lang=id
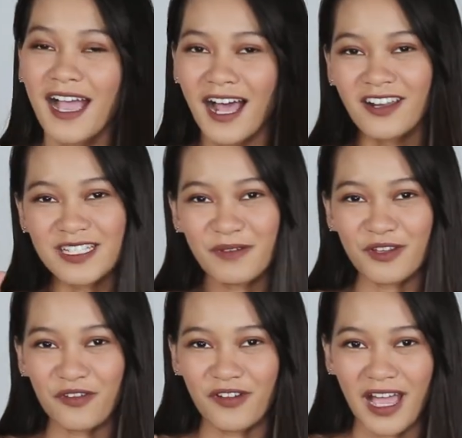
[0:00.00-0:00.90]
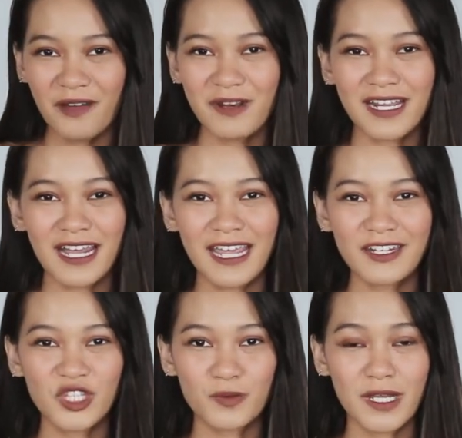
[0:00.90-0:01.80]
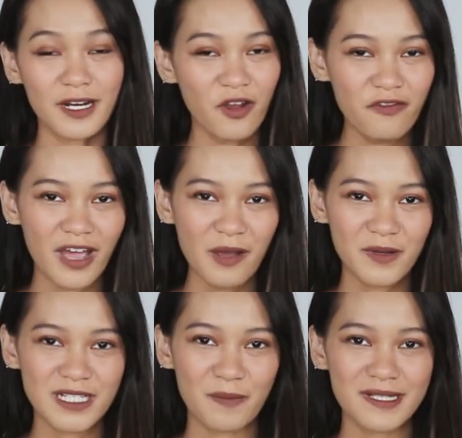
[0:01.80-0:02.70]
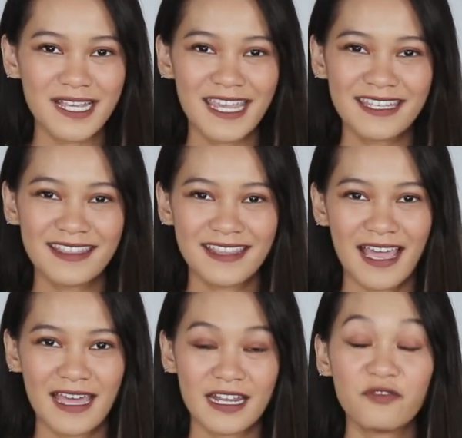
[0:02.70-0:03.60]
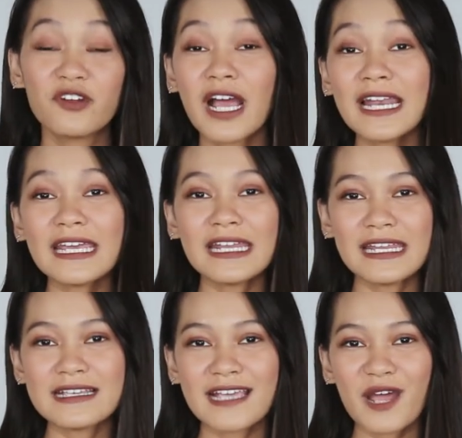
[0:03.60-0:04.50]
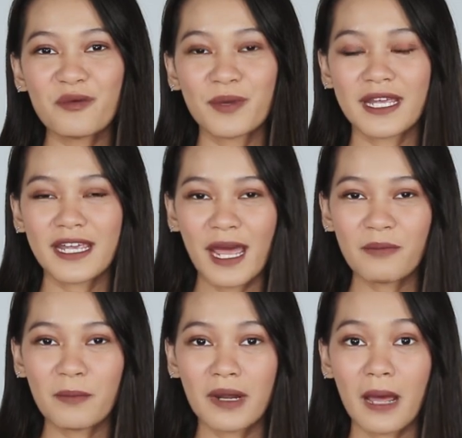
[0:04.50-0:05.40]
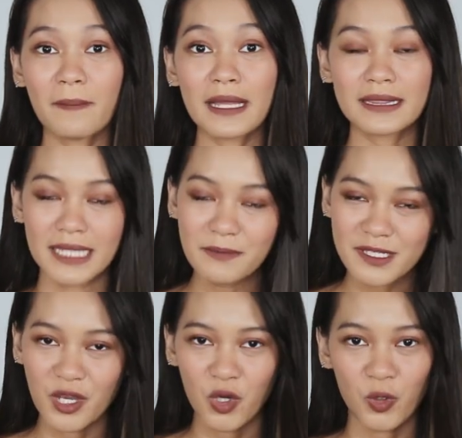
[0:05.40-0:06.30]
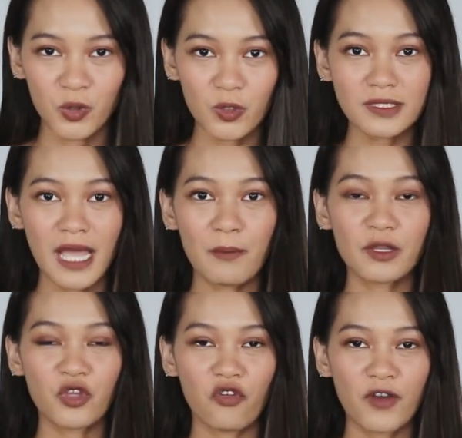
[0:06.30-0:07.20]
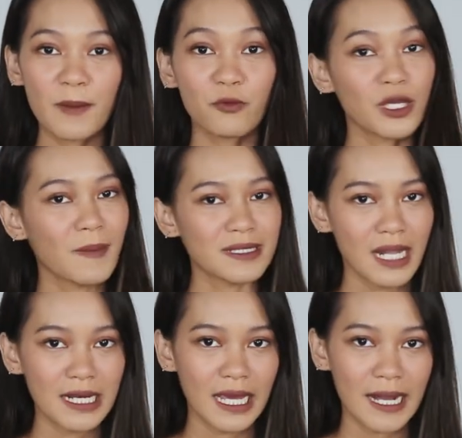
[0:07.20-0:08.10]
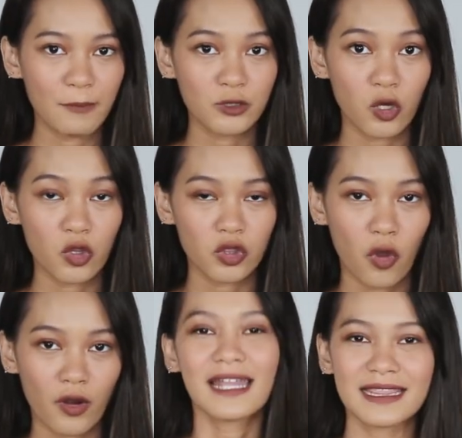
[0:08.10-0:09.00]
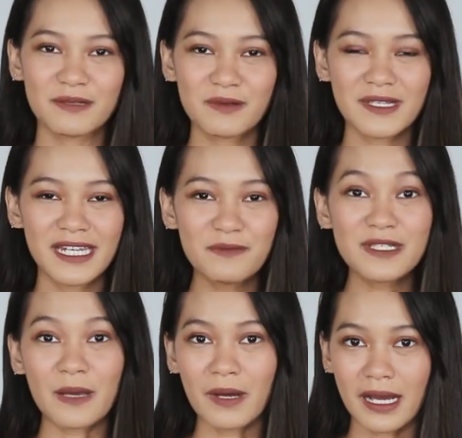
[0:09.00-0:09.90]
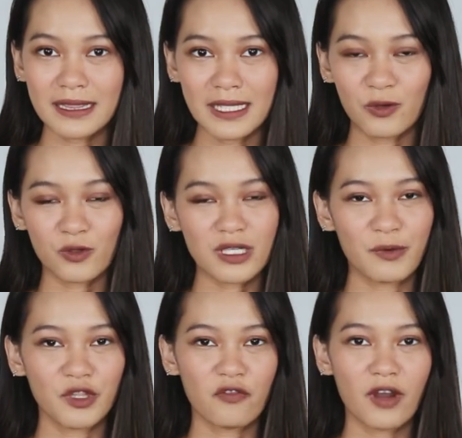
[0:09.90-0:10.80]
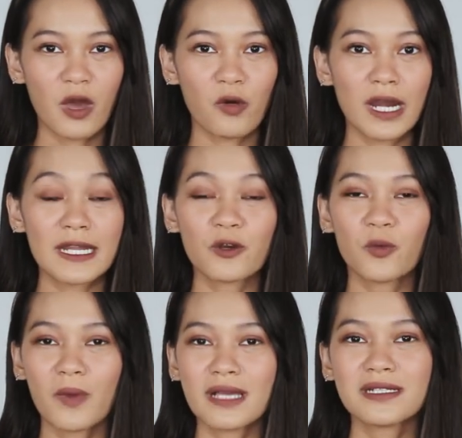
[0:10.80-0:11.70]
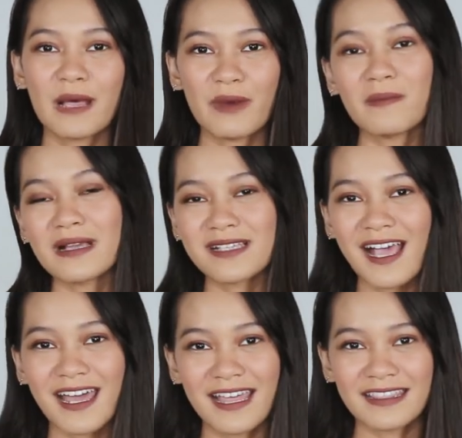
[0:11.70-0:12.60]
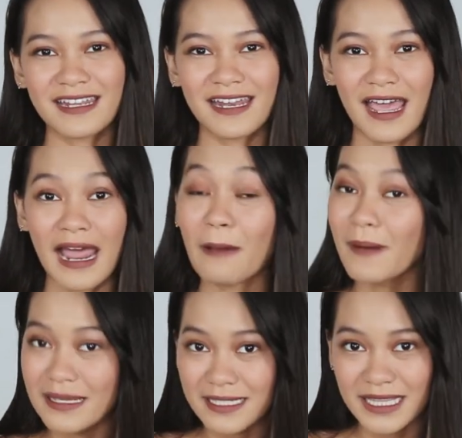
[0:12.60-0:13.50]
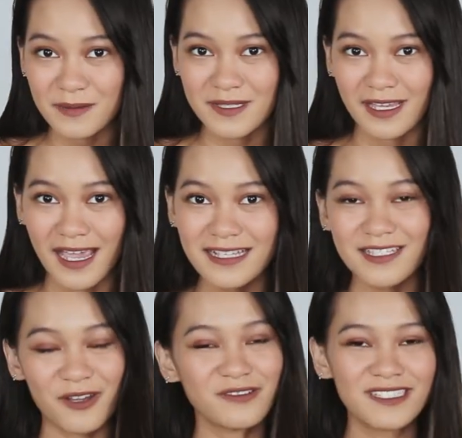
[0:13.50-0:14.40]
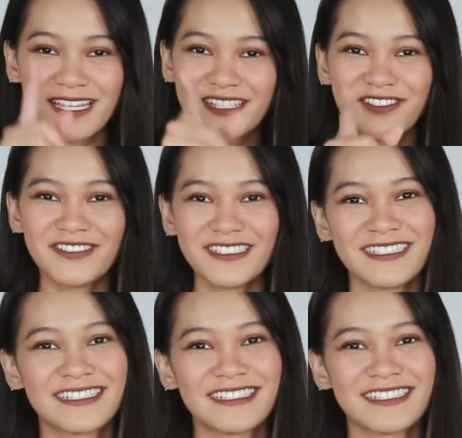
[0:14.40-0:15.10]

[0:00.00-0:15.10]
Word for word: Halo sahabat Nova, balik lagi di YouTube channel Nova bersama saya Gita. Nah di video kali ini saya akan memberikan beberapa tips untuk sahabat Nova yang punya masalah dengan rambut rontok. Nah tips ini bisa banget nih untuk sahabat Nova lakukan di rumah selama masa karantina. Apa aja tipsnya? So stay tune.